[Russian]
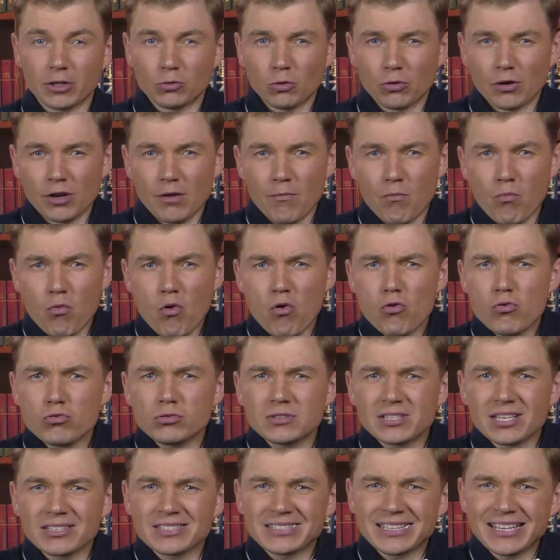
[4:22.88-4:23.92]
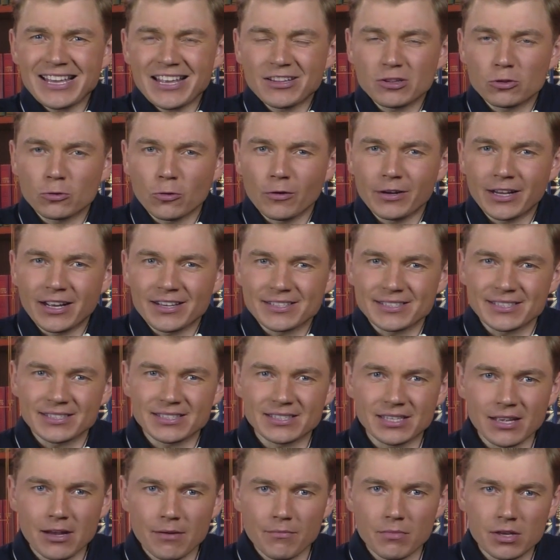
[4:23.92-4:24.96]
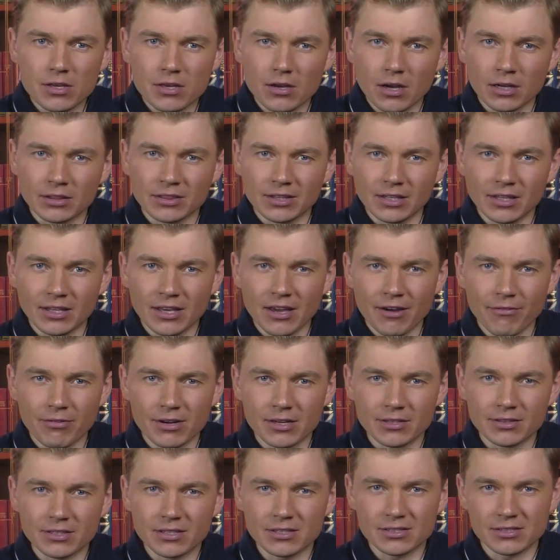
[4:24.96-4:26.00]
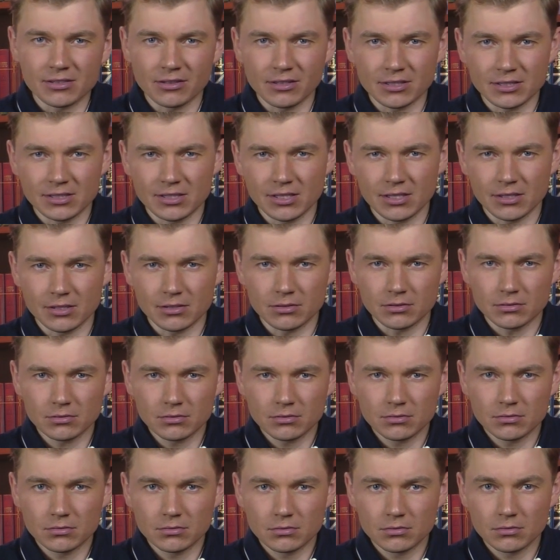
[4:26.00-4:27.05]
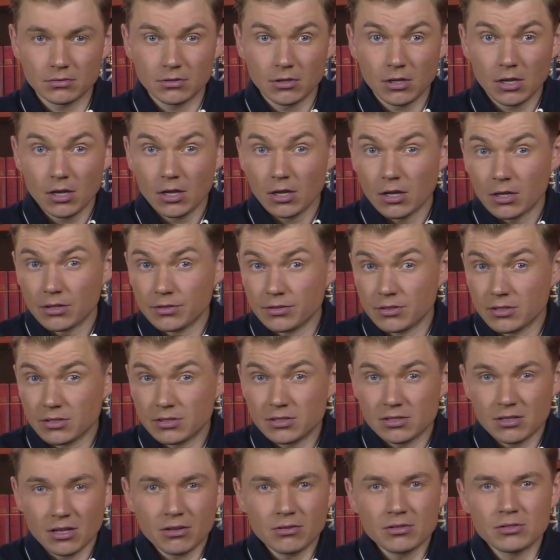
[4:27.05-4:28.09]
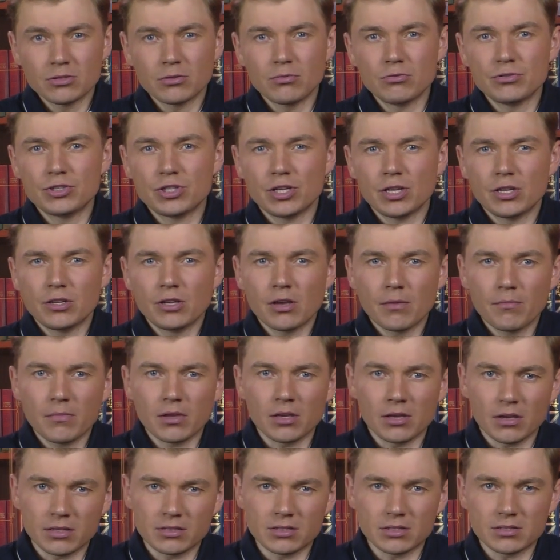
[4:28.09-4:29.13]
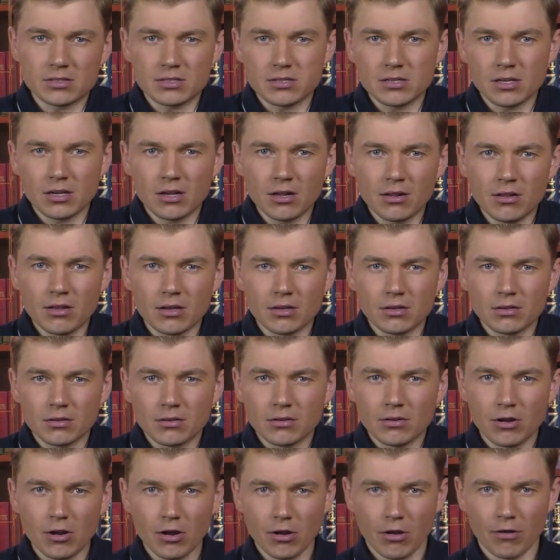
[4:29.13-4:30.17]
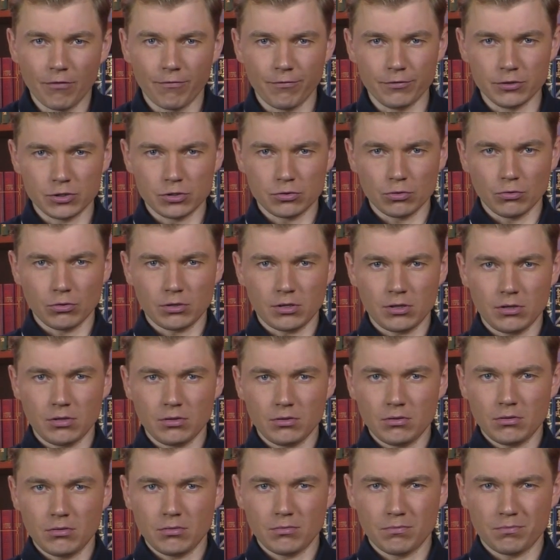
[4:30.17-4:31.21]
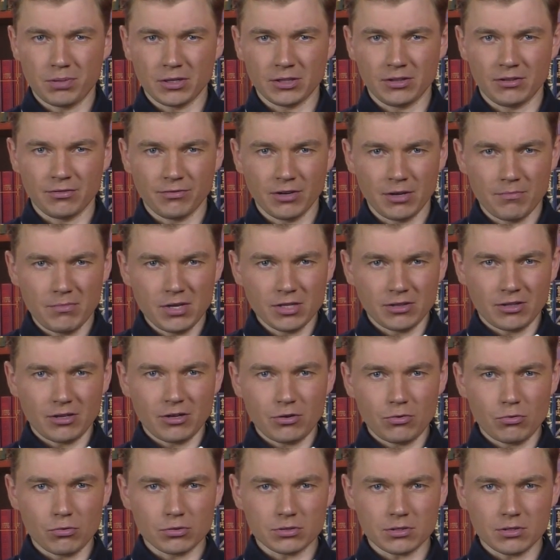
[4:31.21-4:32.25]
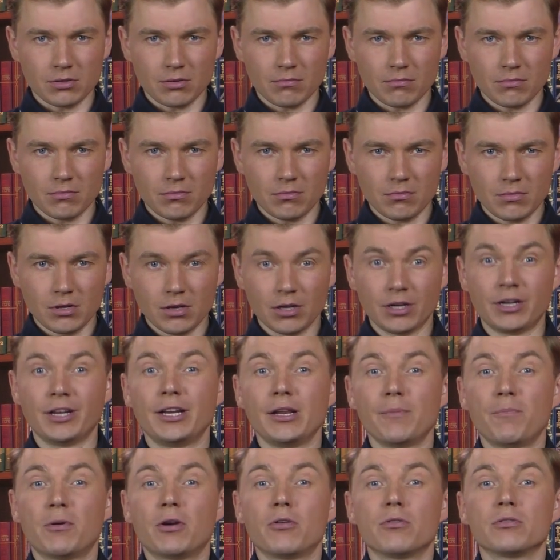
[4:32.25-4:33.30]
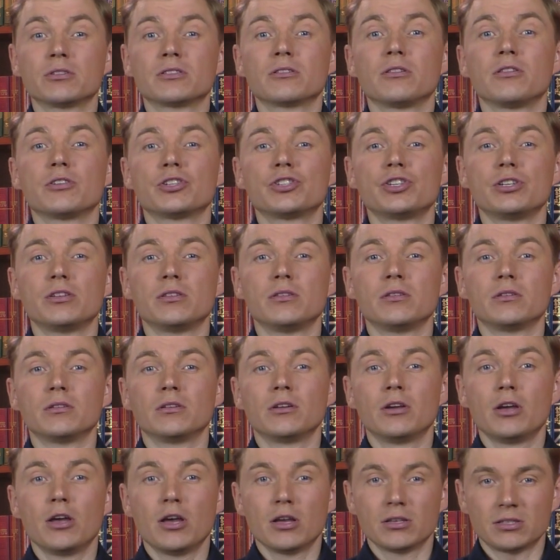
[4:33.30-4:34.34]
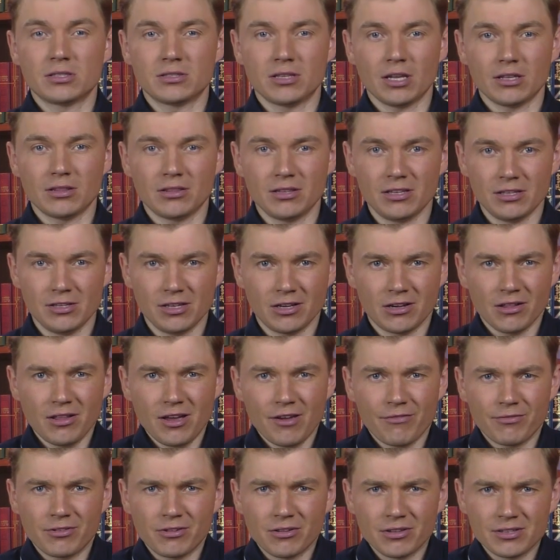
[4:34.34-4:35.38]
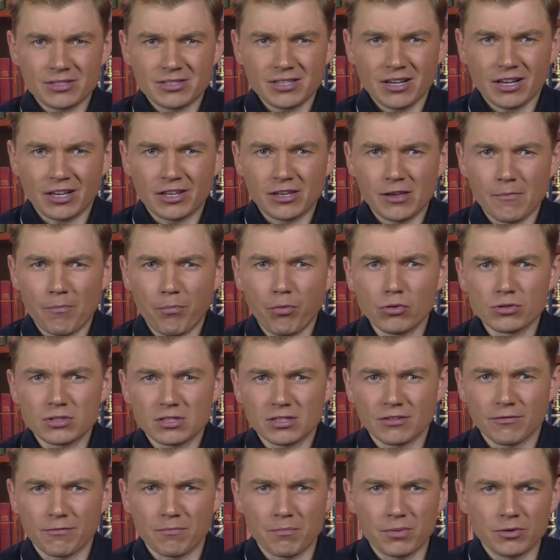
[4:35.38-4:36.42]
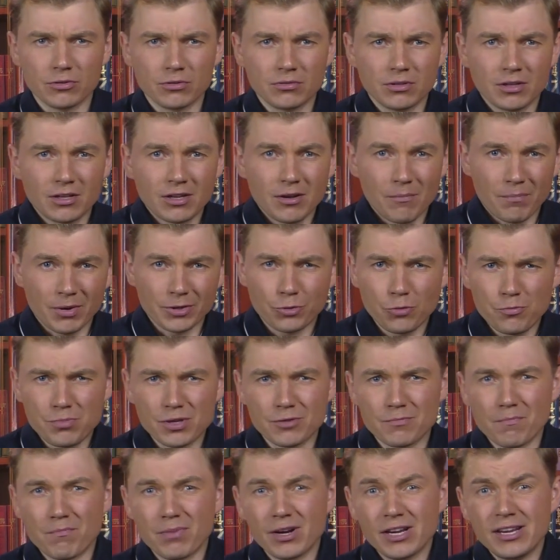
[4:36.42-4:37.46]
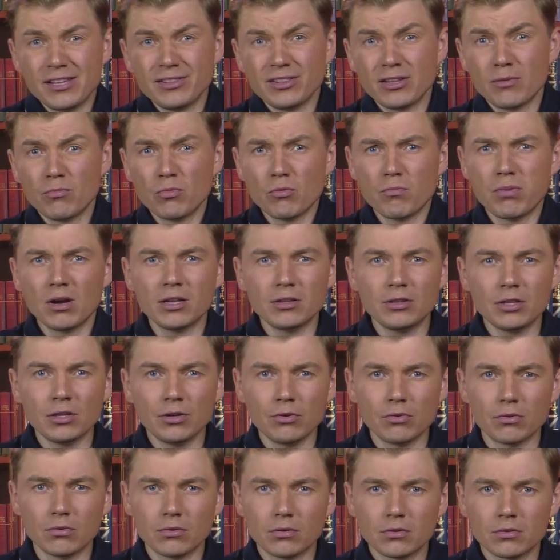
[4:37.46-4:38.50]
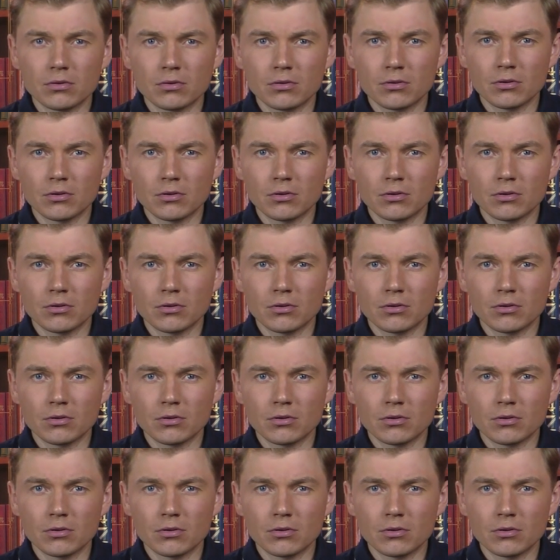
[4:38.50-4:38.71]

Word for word: которой могут состоять только самые отъявленные злодеи. Не стал исключением и отец Николай. Высокий, под 2 метра ростом, крепкого сложения. Статный Николай в глазах японцев был подобен былинному богатырю.